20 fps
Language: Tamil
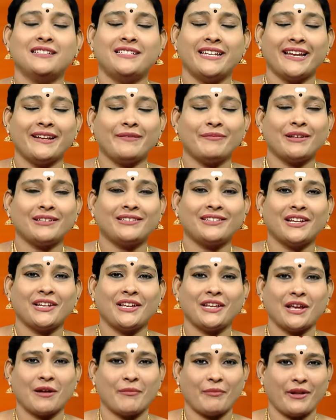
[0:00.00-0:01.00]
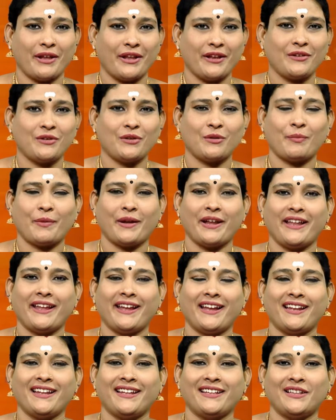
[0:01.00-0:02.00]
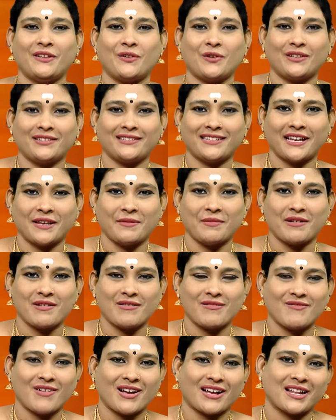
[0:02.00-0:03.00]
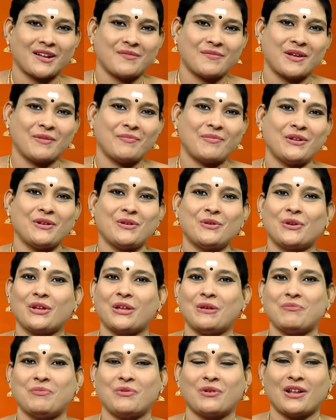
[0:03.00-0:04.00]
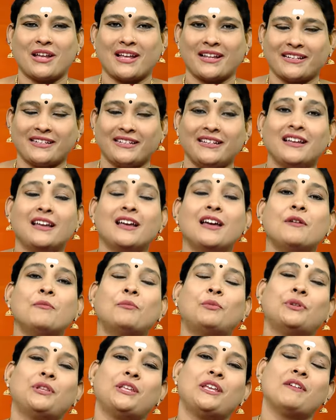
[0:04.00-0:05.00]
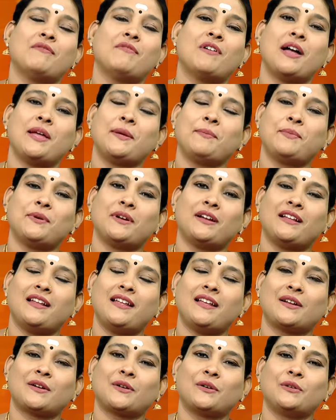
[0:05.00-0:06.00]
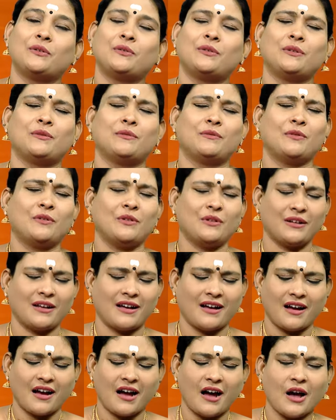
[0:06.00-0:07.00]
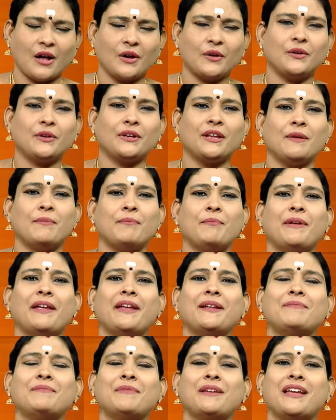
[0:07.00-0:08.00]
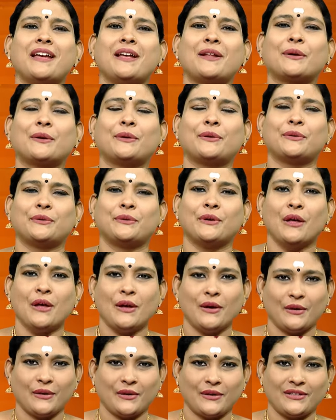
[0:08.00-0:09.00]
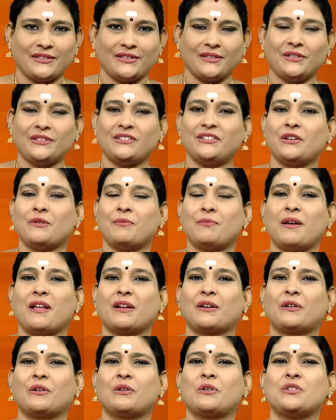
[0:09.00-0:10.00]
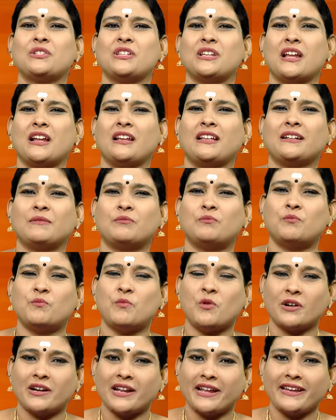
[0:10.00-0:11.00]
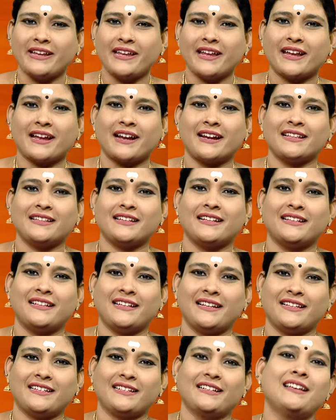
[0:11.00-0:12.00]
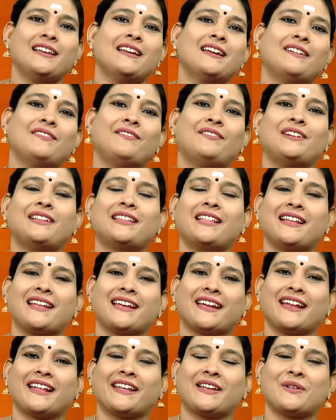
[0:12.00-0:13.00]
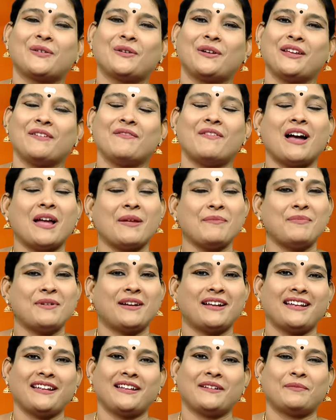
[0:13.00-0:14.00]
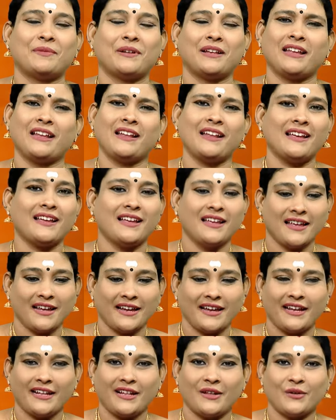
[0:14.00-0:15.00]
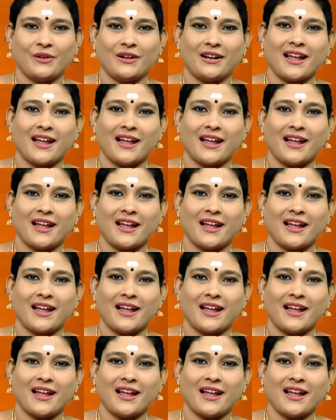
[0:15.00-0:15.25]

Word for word: ஜென்ம சனி அப்படின்ற ஒரு பீடிகையில் இருந்தவங்க சனி பகவான் வக்கரமாய் பின்னோக்கி போகிறாரு புதிய வாய்ப்புகளாக இருக்கட்டும் ஒரு ஒரு ஆரோக்கிய மேன்மையாக இருக்கட்டும் ஒரு சுறுசுறுப்பாக இருக்கணும் கொஞ்ச நாளாக முடங்கி கிடந்ததுலேருந்து விடுதலை கிடைக்கக்கூடிய வாய்ப்புகளை ஏற்படும் ஏன்னா இந்த ஒரு